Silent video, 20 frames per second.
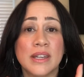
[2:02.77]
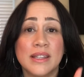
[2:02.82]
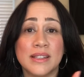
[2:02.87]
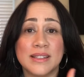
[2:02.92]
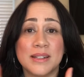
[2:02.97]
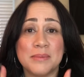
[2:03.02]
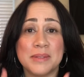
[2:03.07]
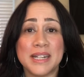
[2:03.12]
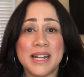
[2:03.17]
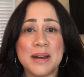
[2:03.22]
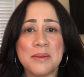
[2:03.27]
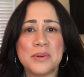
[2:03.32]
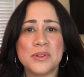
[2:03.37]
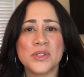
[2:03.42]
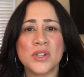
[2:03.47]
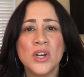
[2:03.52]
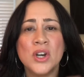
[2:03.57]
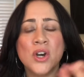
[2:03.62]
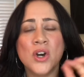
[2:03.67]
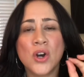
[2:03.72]
determinamos
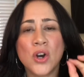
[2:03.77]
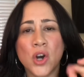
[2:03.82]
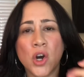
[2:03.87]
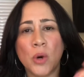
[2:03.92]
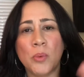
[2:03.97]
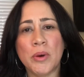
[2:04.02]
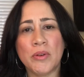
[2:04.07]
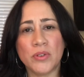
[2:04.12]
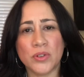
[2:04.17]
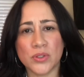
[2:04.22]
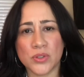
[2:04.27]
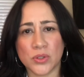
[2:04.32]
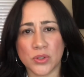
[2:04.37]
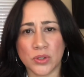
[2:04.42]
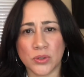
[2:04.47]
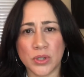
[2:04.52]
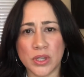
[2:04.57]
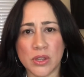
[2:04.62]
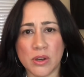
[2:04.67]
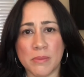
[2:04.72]
cómo evoluciona
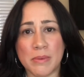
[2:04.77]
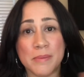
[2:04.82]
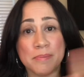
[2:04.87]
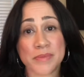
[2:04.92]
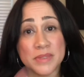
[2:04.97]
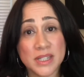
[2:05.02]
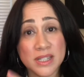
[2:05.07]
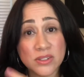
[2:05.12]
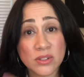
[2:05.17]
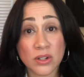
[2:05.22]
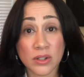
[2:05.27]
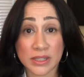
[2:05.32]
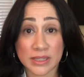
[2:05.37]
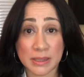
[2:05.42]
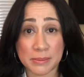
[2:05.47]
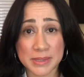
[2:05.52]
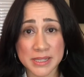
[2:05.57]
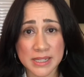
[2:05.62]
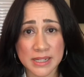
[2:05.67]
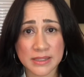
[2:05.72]
un idioma. Y eso es lo que
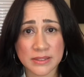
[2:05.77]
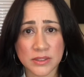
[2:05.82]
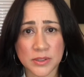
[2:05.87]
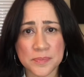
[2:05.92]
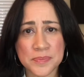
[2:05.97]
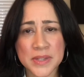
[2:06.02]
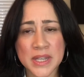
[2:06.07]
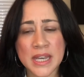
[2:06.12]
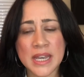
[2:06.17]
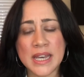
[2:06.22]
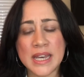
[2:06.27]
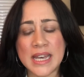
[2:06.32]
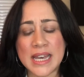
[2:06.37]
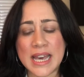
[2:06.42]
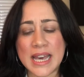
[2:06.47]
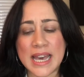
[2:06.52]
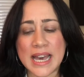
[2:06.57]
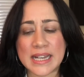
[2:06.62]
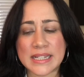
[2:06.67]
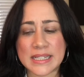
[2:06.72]
está pasando.
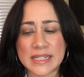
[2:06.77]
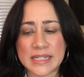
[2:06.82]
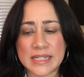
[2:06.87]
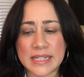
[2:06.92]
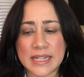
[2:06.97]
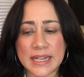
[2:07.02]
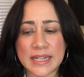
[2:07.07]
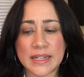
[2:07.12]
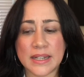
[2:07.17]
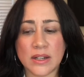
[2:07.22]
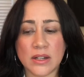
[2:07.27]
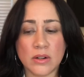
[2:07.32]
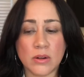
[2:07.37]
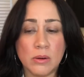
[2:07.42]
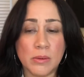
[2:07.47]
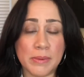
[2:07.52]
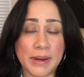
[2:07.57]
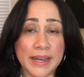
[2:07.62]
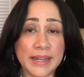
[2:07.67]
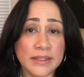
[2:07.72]
Así que
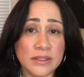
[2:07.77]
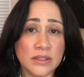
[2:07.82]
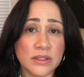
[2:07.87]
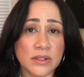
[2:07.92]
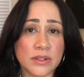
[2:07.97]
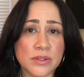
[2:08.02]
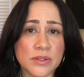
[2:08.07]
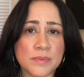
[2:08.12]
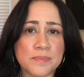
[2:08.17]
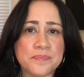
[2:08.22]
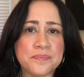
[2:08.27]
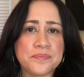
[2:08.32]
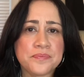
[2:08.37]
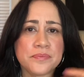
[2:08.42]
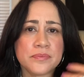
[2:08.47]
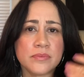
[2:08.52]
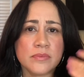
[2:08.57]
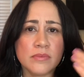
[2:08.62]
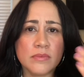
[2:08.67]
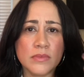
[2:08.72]
como maestros
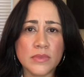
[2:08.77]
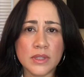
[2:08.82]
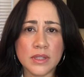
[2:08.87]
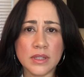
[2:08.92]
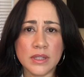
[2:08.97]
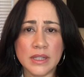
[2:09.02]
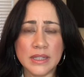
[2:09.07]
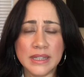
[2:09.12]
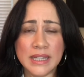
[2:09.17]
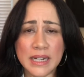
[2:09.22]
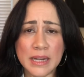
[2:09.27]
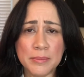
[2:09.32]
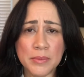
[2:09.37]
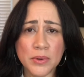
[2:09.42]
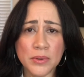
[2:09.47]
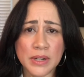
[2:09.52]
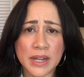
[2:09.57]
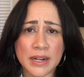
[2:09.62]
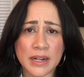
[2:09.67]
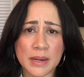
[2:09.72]
tenemos
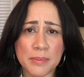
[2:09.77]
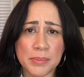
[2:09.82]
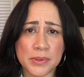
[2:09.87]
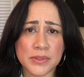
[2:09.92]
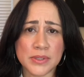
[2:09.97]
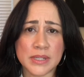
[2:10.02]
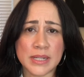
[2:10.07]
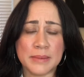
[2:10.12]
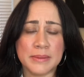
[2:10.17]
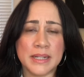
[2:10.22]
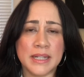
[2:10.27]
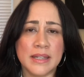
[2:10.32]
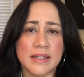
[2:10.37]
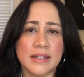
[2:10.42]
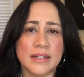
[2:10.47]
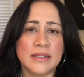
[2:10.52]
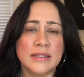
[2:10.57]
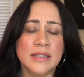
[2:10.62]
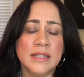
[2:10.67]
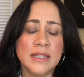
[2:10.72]
una
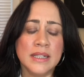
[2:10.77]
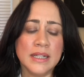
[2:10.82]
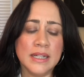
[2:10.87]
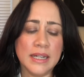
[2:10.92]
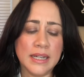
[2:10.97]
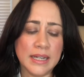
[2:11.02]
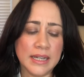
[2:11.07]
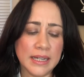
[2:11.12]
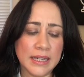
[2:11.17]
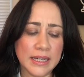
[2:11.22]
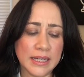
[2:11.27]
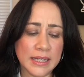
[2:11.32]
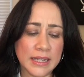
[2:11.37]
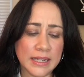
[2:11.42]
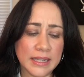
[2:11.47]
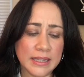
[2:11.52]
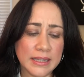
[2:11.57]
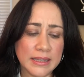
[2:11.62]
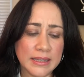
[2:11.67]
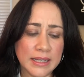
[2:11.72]
responsabilidad
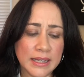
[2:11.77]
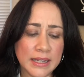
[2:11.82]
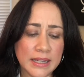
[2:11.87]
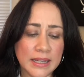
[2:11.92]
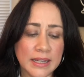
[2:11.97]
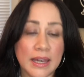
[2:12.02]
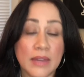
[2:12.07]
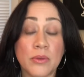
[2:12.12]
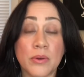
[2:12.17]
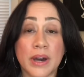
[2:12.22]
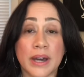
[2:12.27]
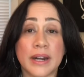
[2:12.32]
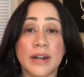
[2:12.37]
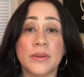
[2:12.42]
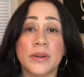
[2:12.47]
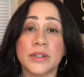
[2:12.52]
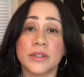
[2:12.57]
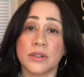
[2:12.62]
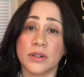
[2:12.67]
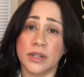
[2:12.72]
eh, de educar a
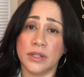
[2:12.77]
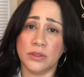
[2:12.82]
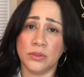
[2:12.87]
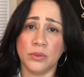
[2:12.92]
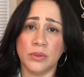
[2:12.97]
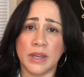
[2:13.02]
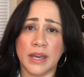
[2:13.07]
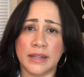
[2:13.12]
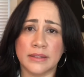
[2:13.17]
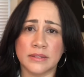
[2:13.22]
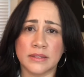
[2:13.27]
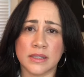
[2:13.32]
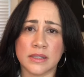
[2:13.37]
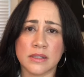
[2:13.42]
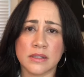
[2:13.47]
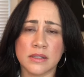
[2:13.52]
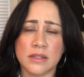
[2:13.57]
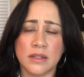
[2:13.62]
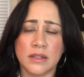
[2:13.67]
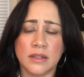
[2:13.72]
nuestros
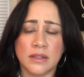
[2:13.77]
estudiantes